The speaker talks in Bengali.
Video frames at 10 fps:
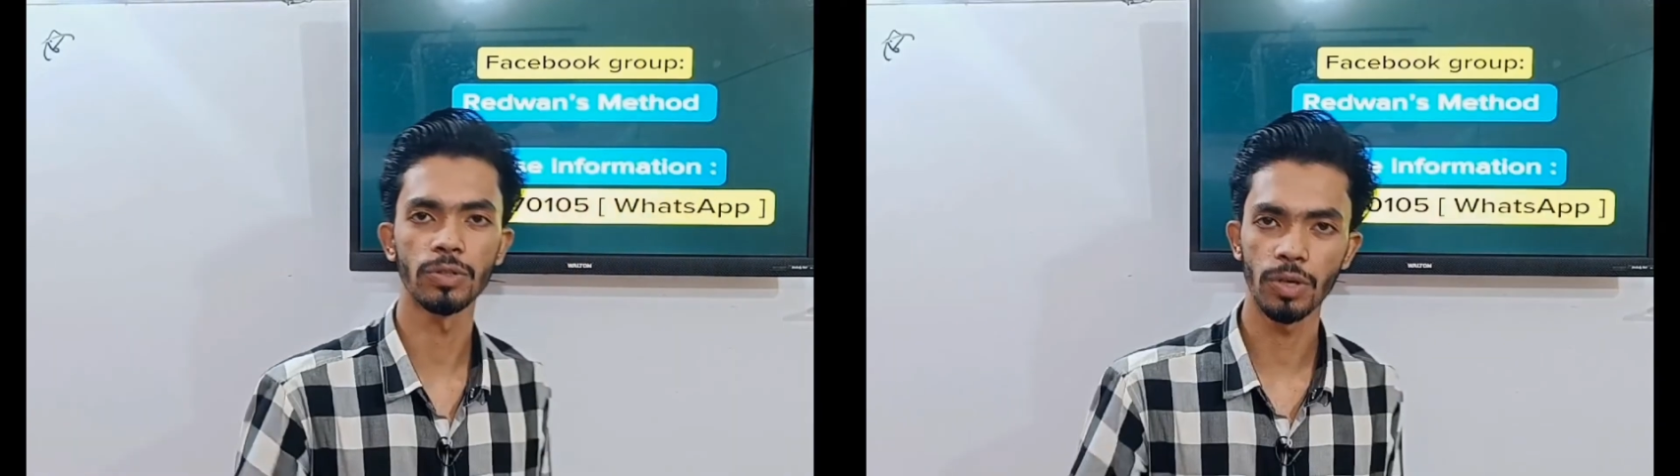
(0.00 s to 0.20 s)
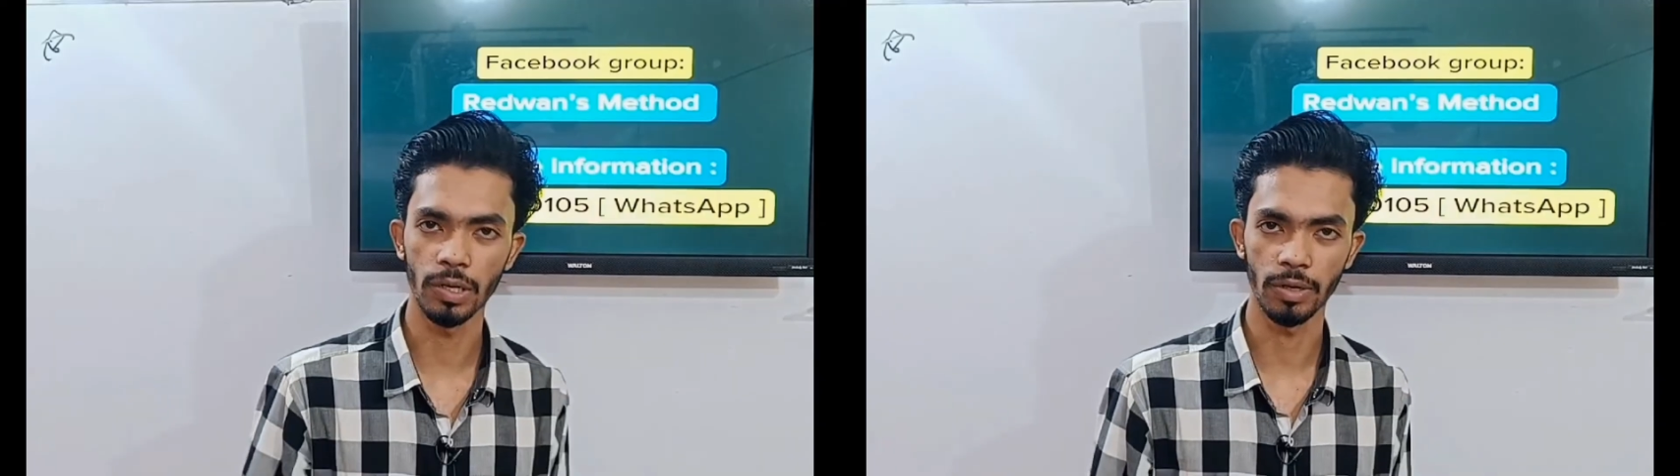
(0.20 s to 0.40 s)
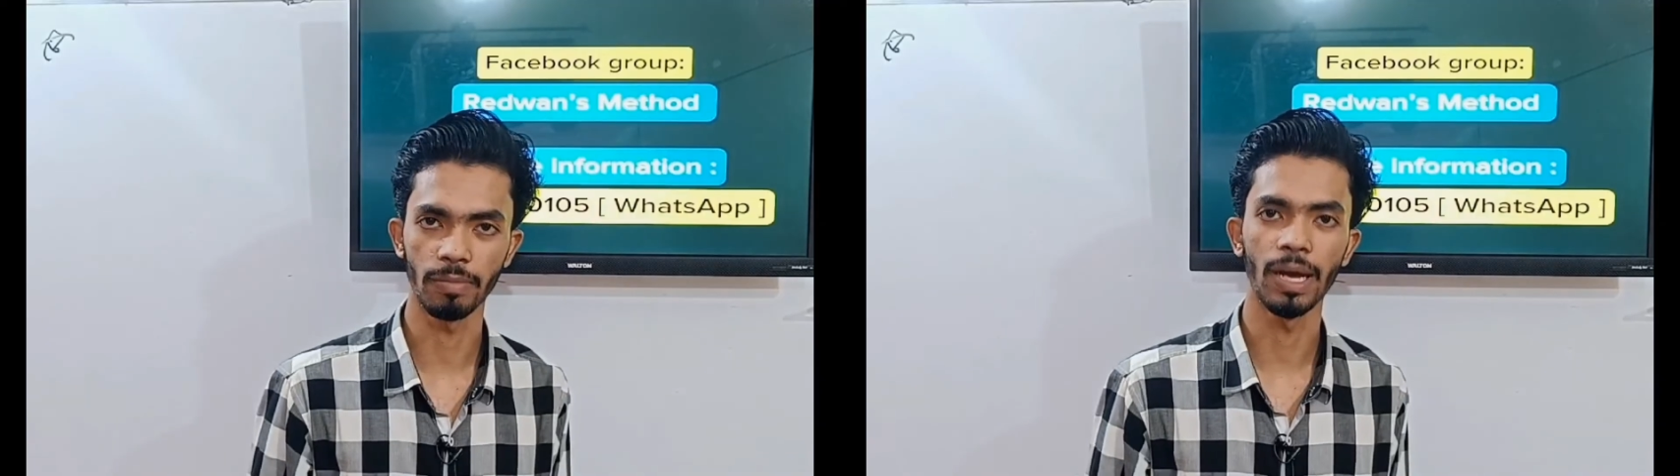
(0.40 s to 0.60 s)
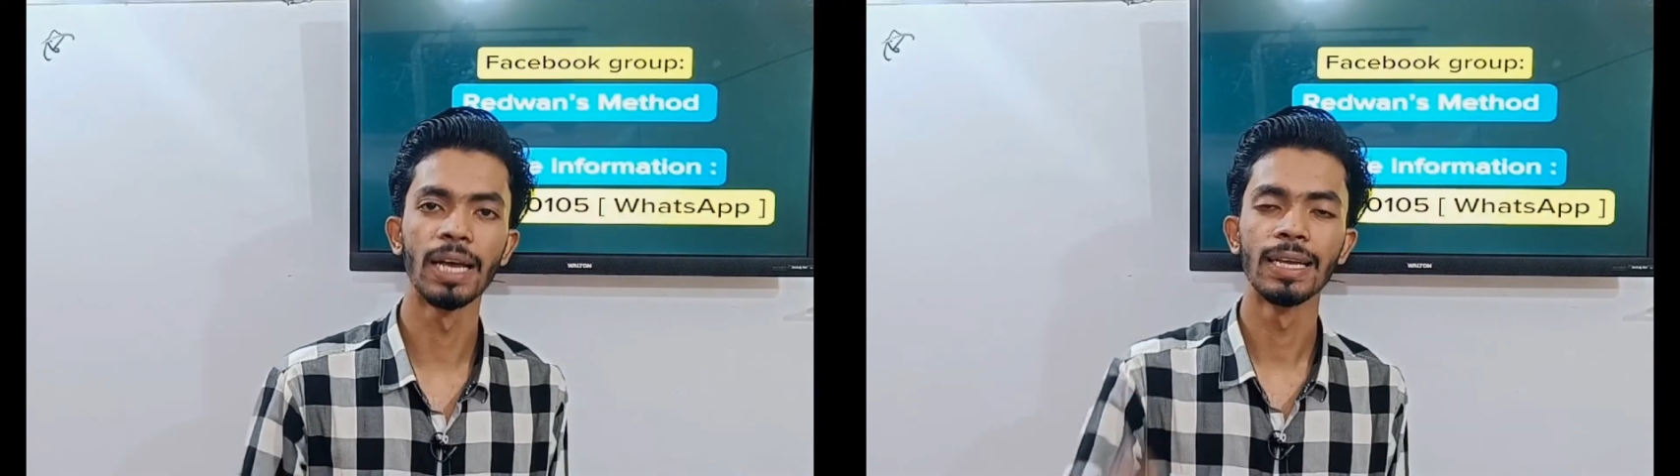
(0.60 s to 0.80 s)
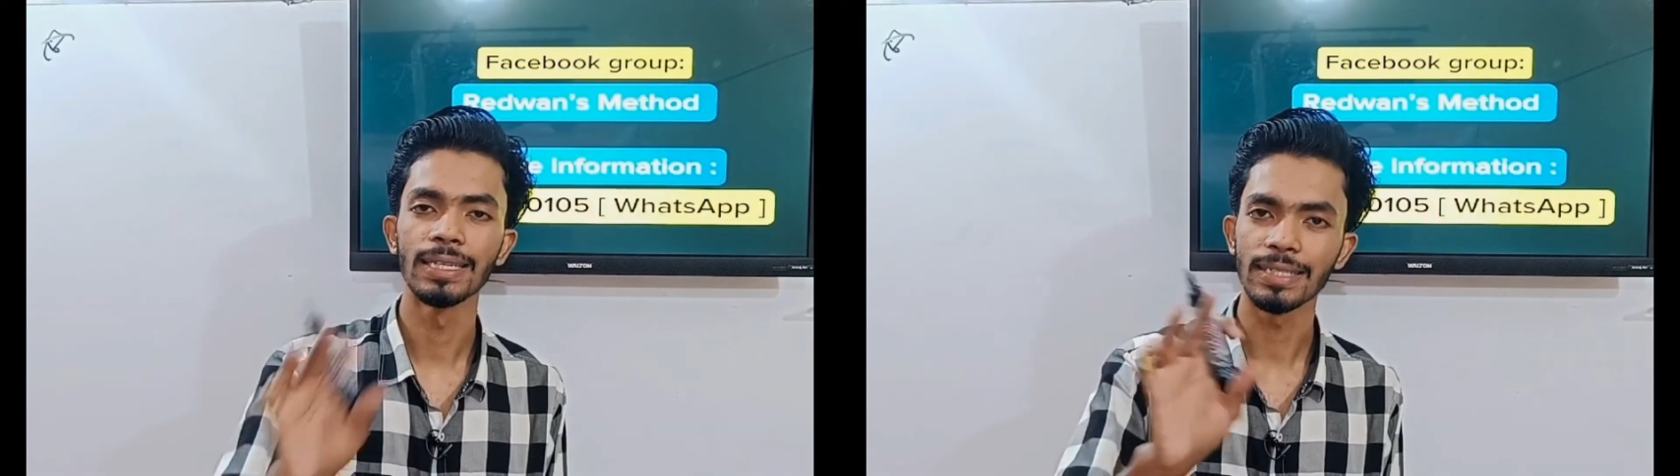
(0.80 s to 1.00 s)
জয়েন হইবা
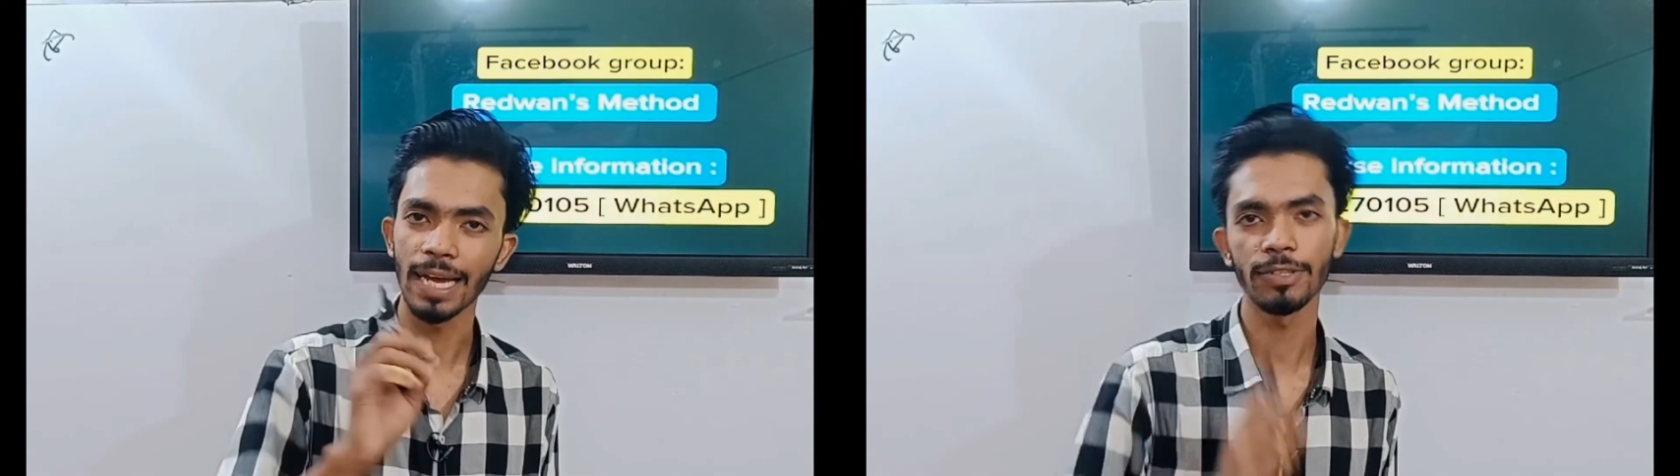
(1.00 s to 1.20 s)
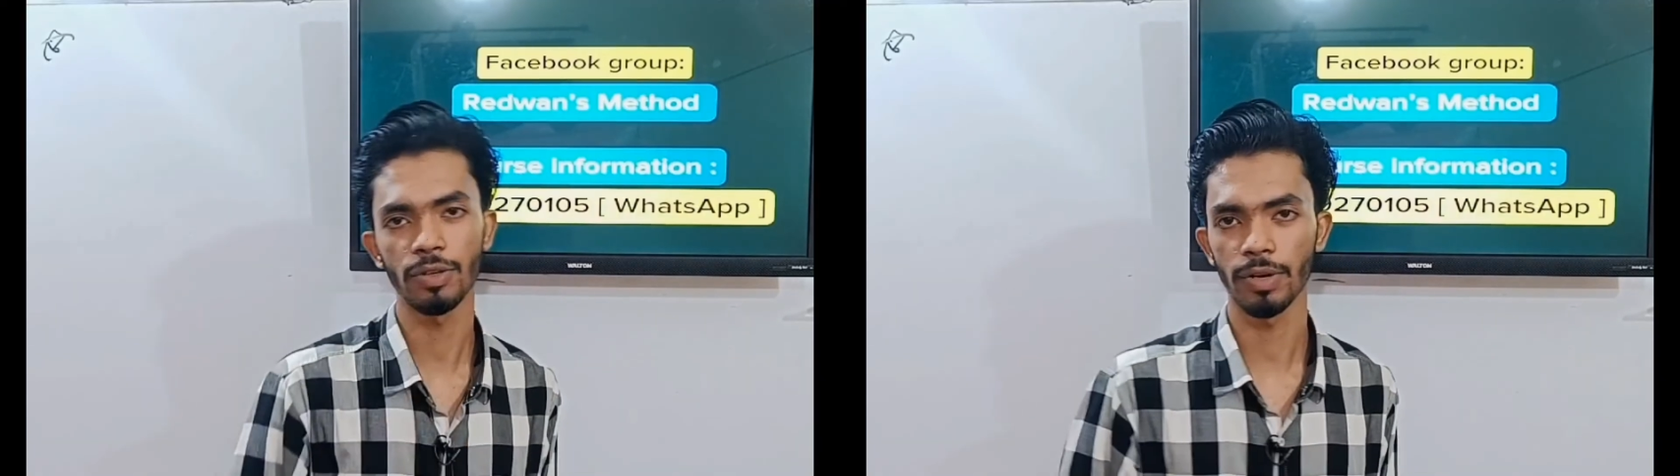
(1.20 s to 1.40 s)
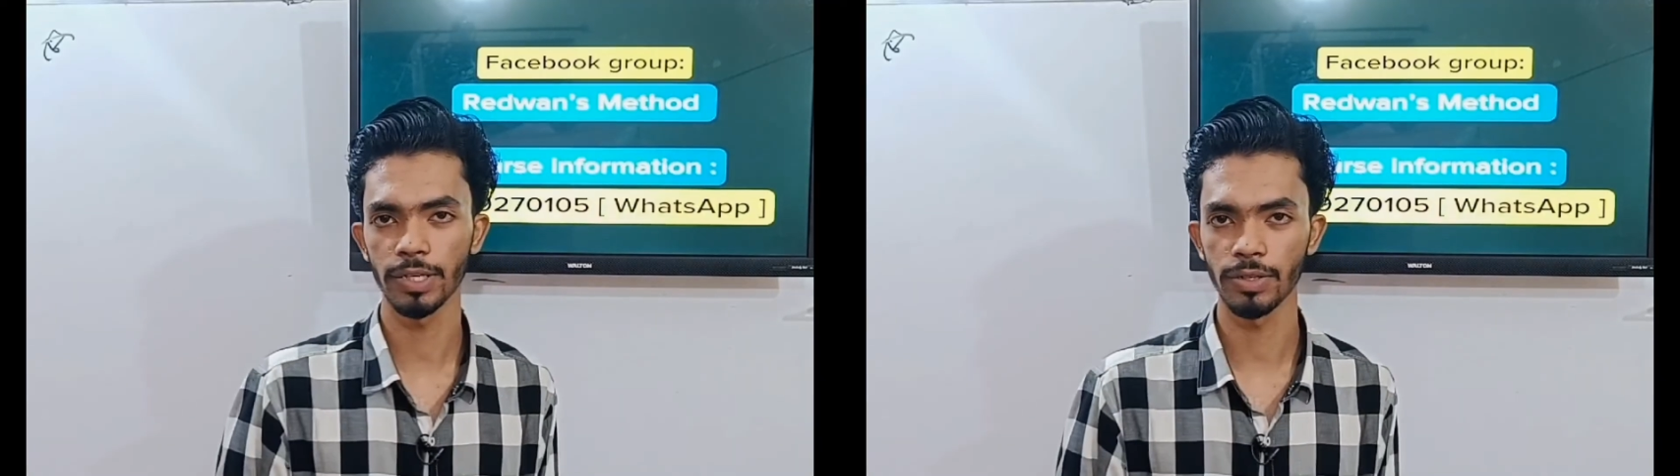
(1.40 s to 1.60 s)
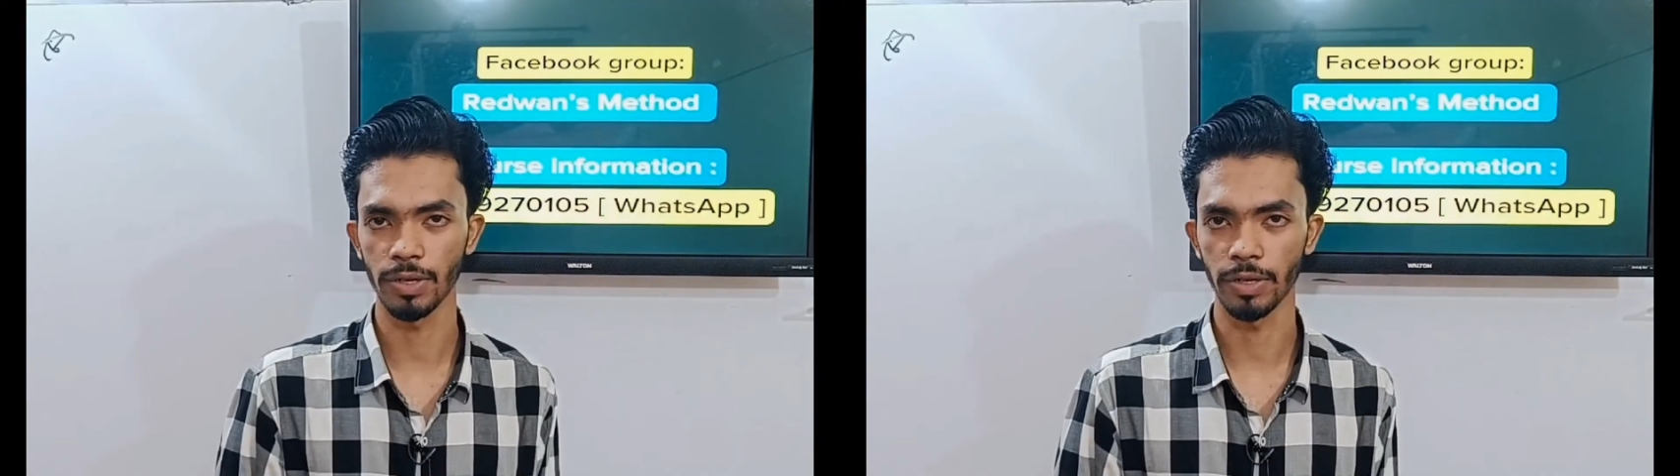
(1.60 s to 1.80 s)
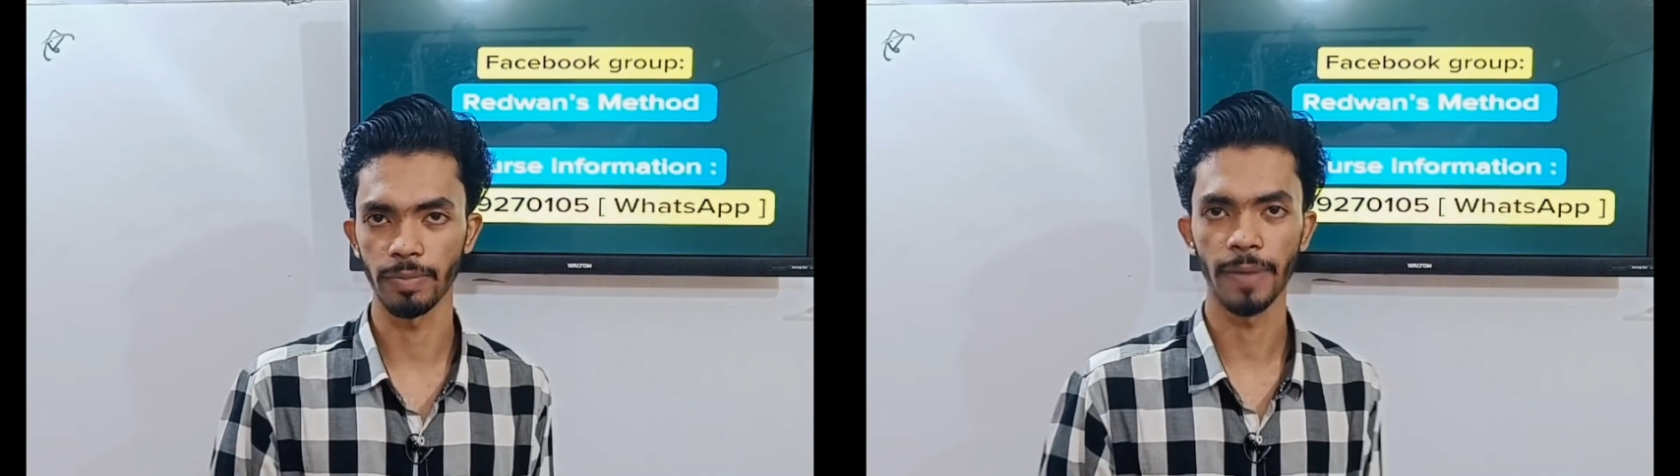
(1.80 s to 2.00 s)
সার্চ করেই
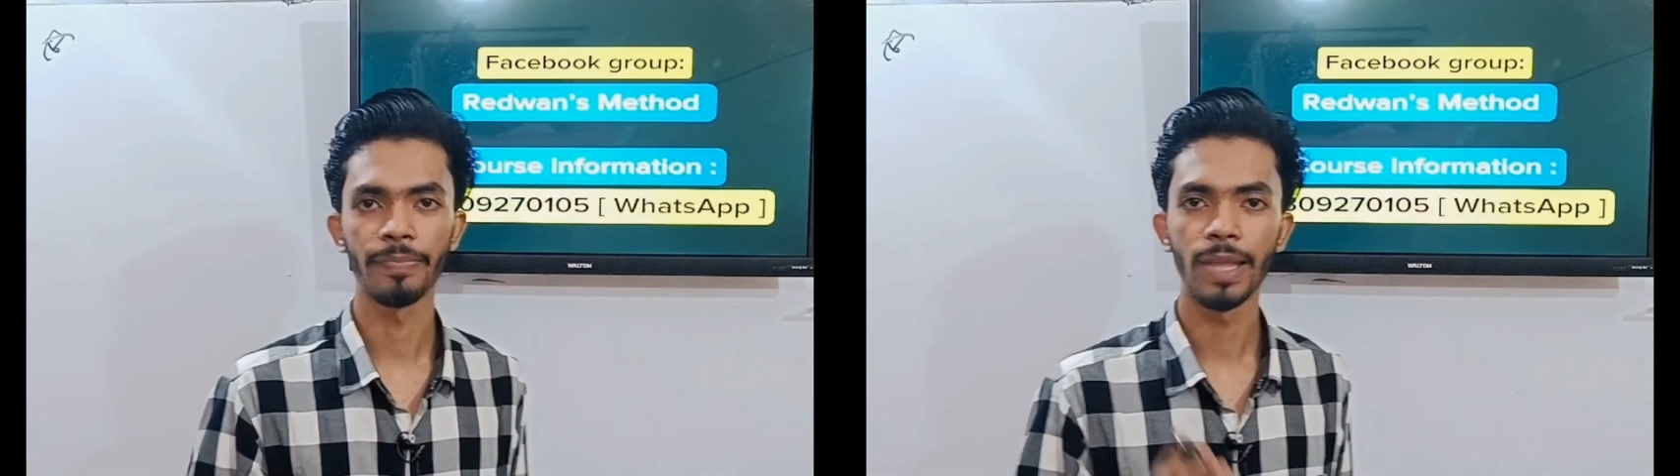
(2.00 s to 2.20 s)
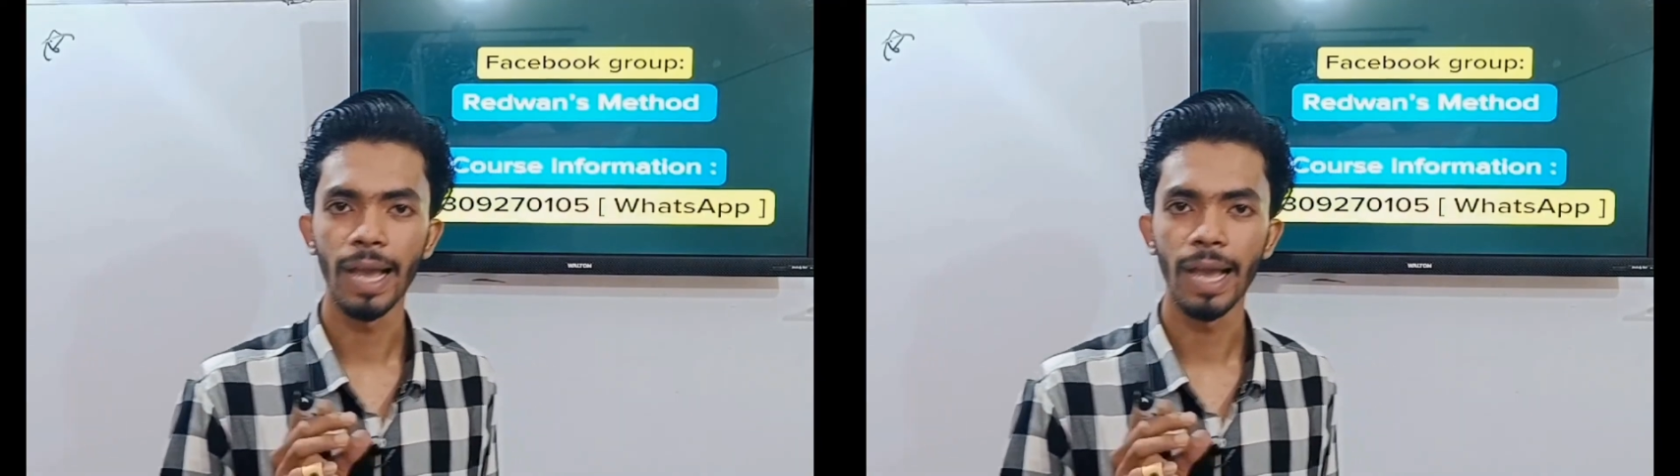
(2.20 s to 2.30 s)
জয়েন হইবা